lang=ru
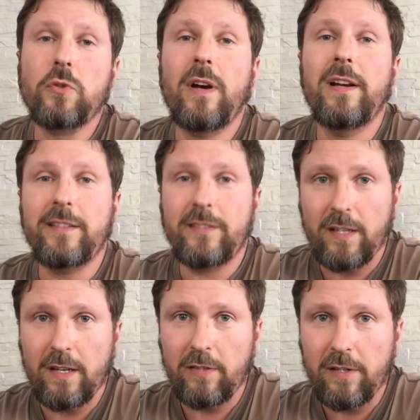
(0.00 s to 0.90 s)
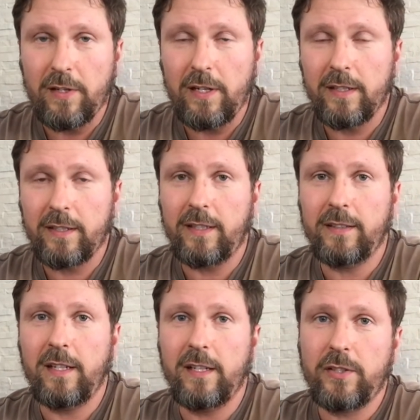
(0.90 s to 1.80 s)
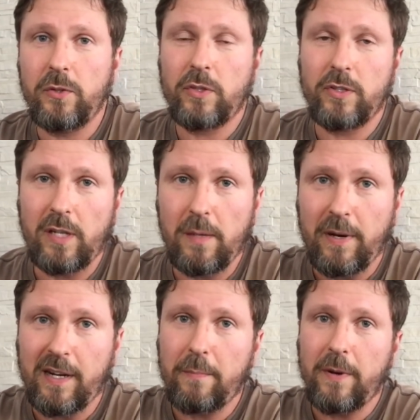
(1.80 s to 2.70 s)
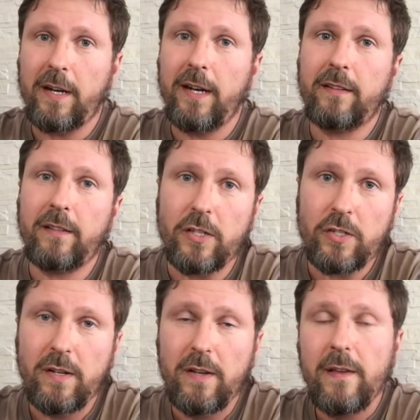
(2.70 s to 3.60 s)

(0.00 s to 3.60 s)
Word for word: что Алексея вывели, это когда Алексею сказали пока-пока, это наш